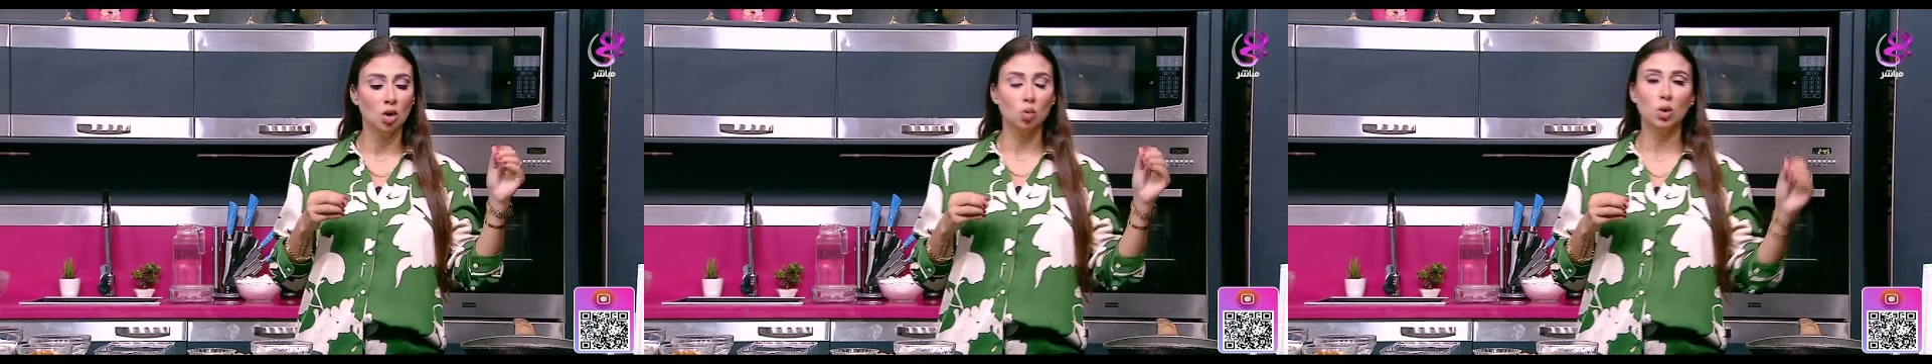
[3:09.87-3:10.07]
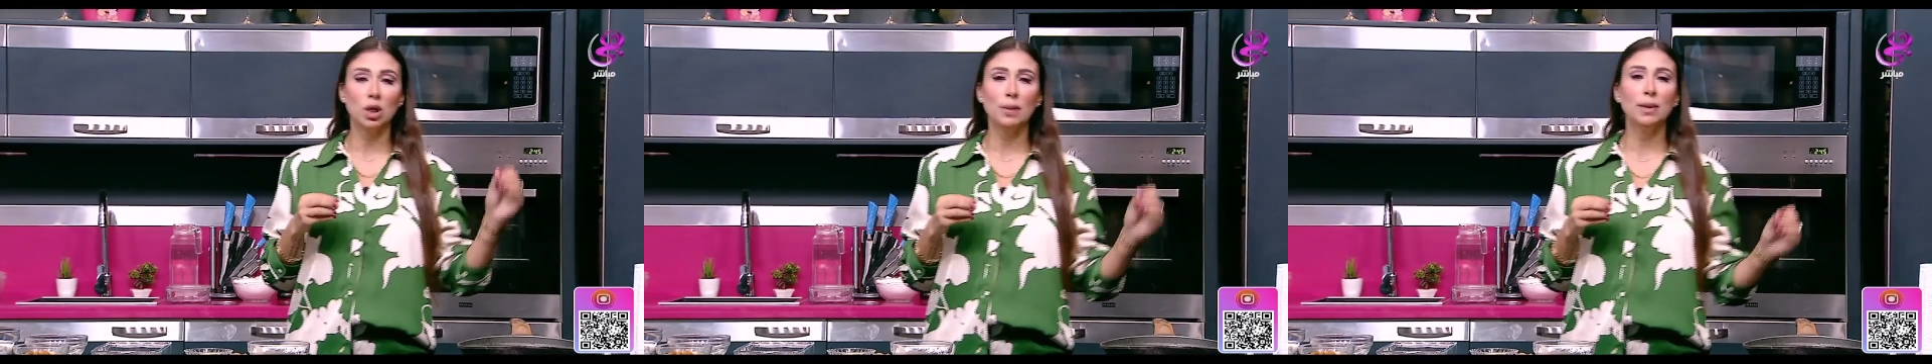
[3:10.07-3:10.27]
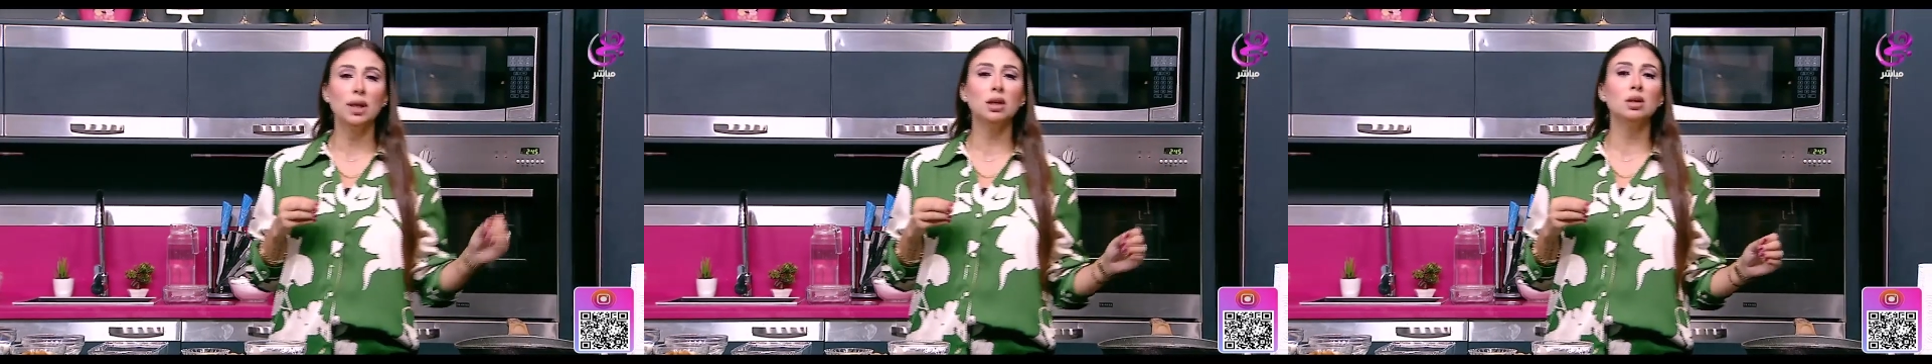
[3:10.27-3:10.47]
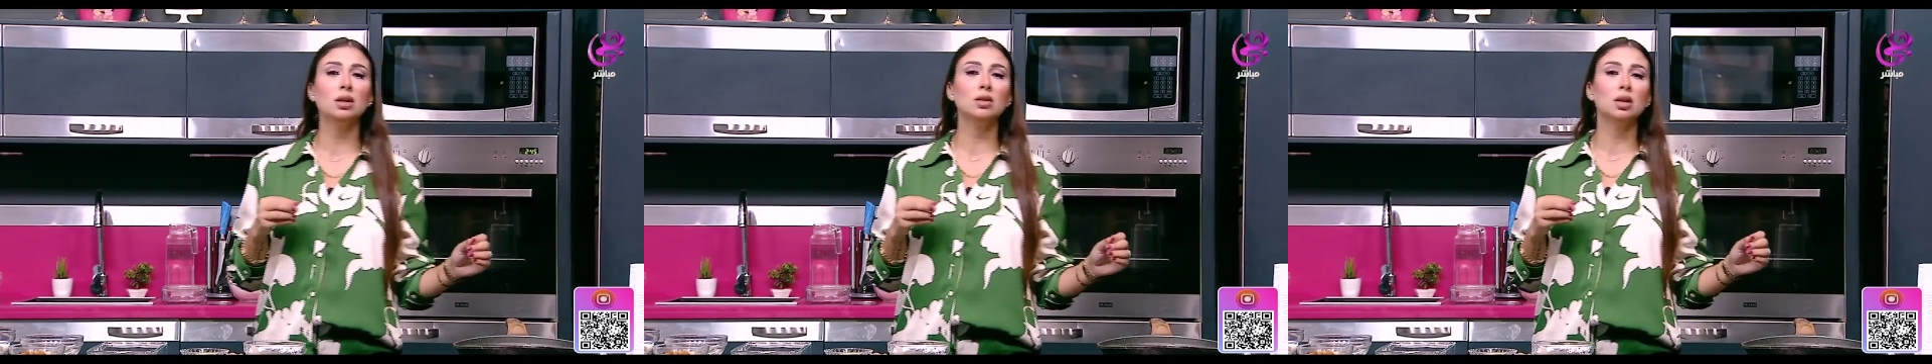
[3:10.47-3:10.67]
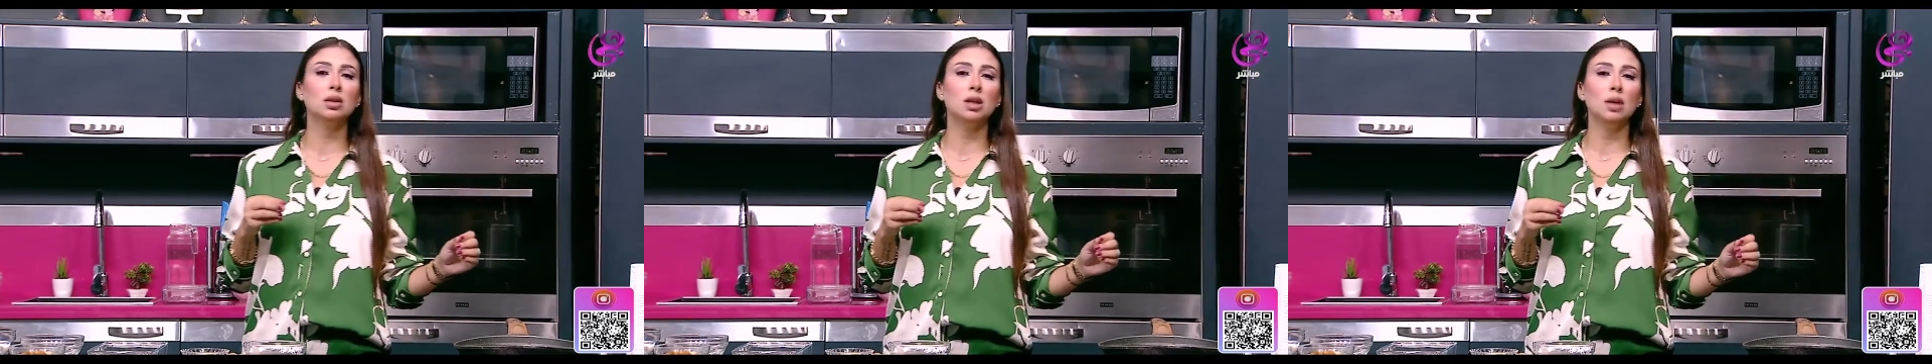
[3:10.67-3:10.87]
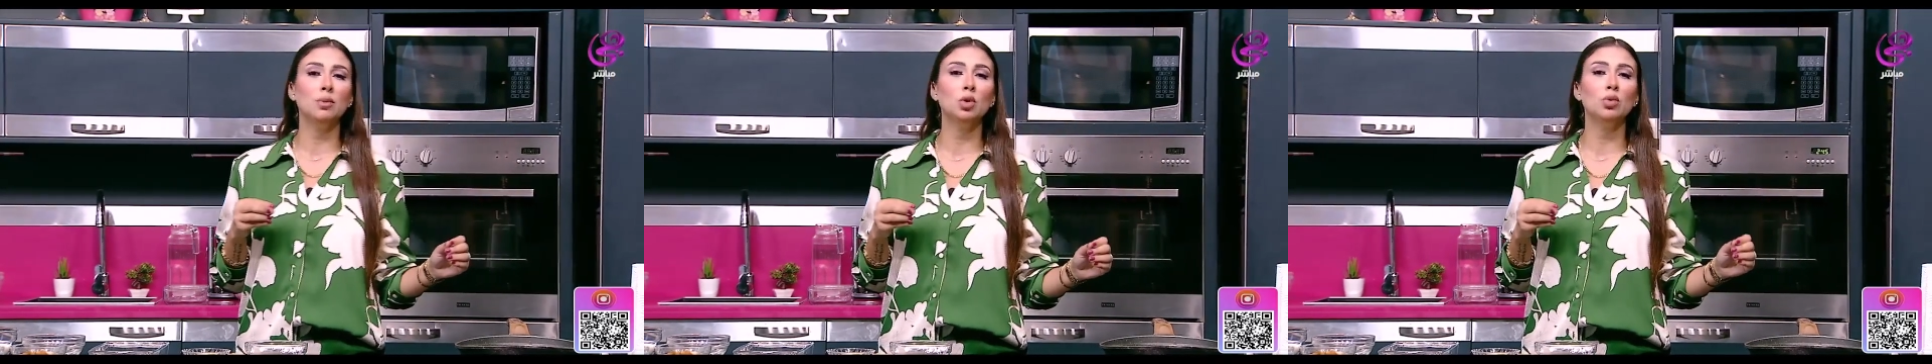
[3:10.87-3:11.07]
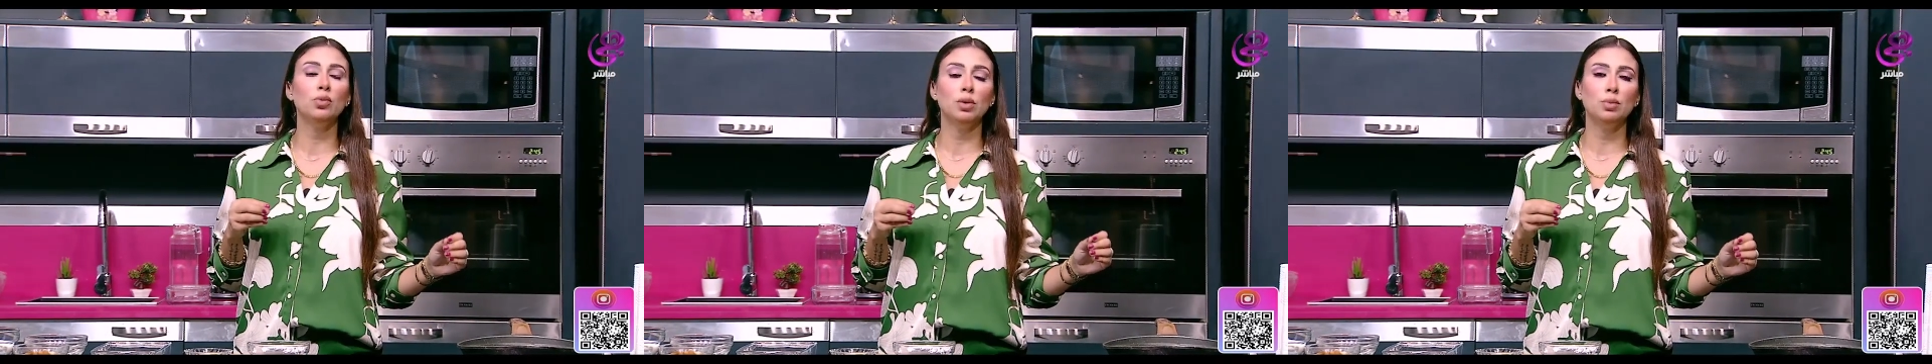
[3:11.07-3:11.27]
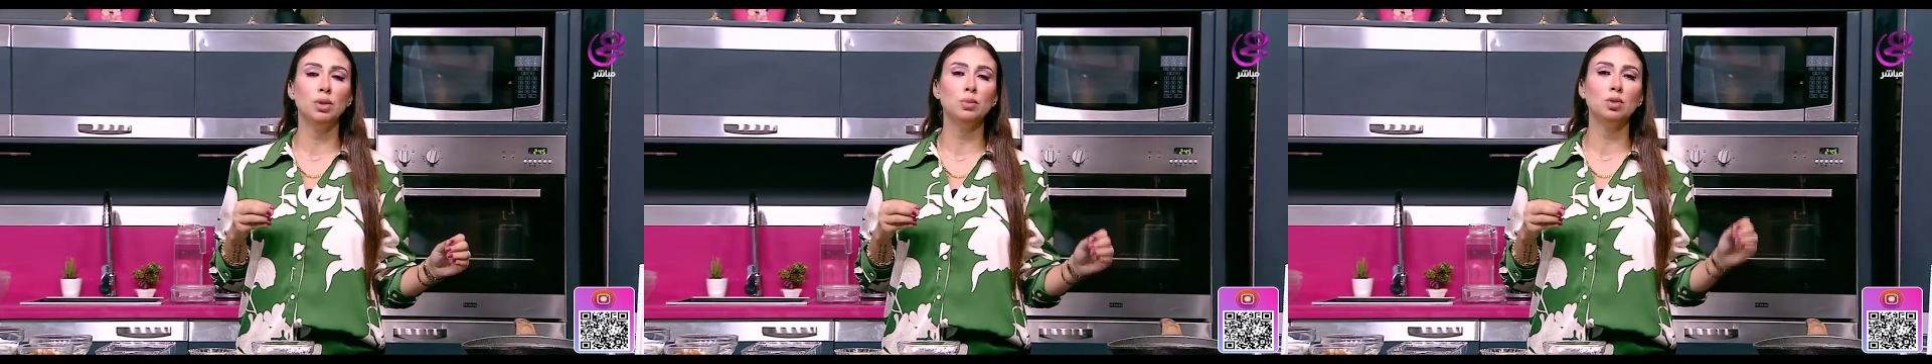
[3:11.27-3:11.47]
وكمان نقدر نعمله في
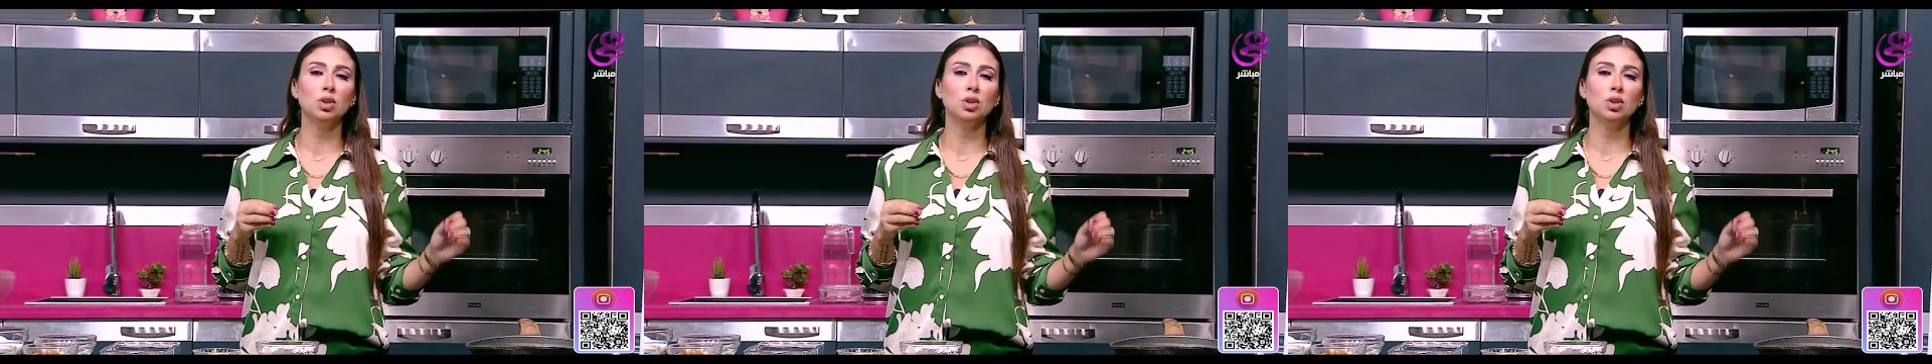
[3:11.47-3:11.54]
البيت